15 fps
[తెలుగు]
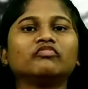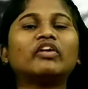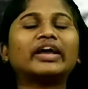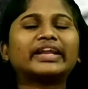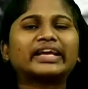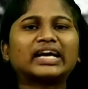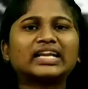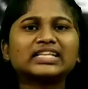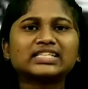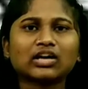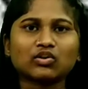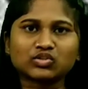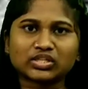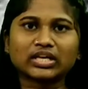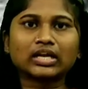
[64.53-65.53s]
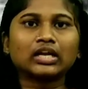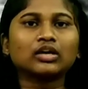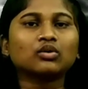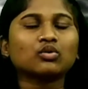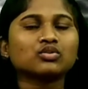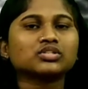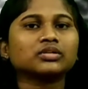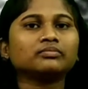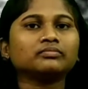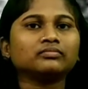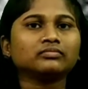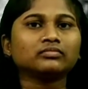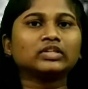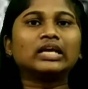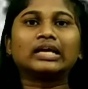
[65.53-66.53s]
వారి కనీస అవసరాల కోసం
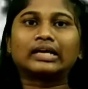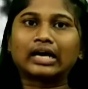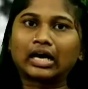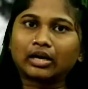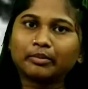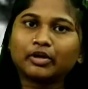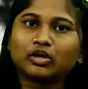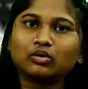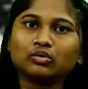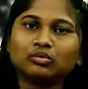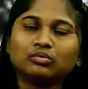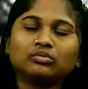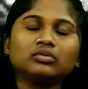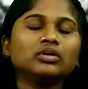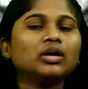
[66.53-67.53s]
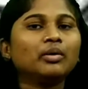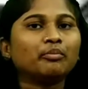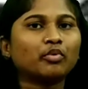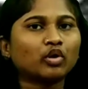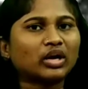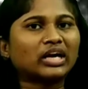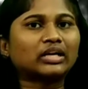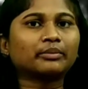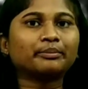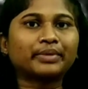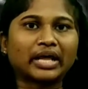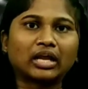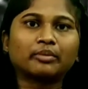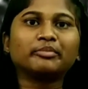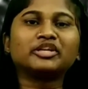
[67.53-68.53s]
కార్మికులు పోరాటం
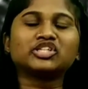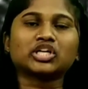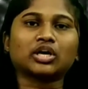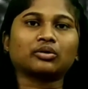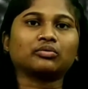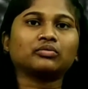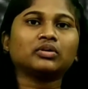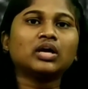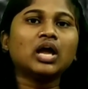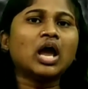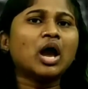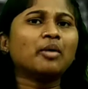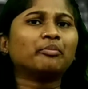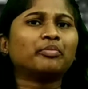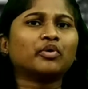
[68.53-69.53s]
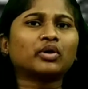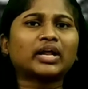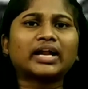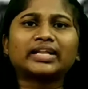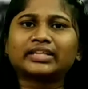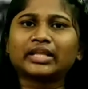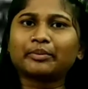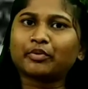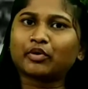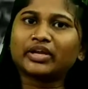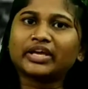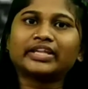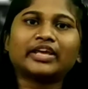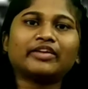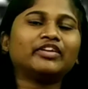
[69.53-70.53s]
ప్రారంభించారు పోరాడితే
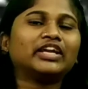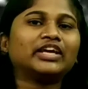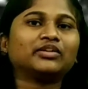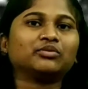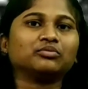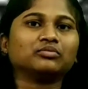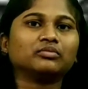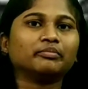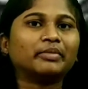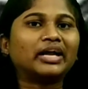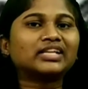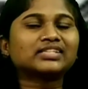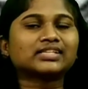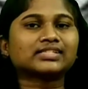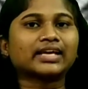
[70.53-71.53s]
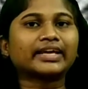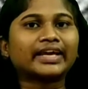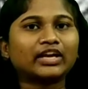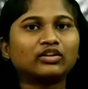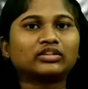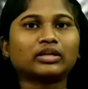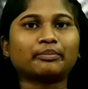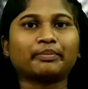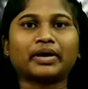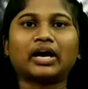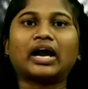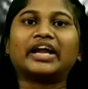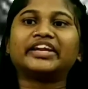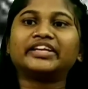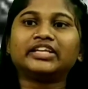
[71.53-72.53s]
పోయేదేమీ లేదు బానిస సంఖ్యలు తప్ప
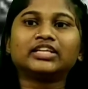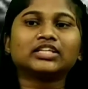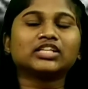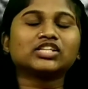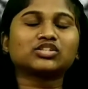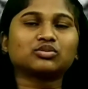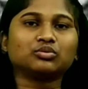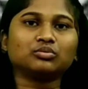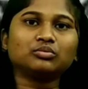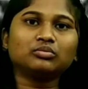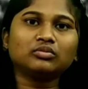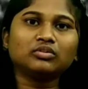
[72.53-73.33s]
అని నినదిస్తూ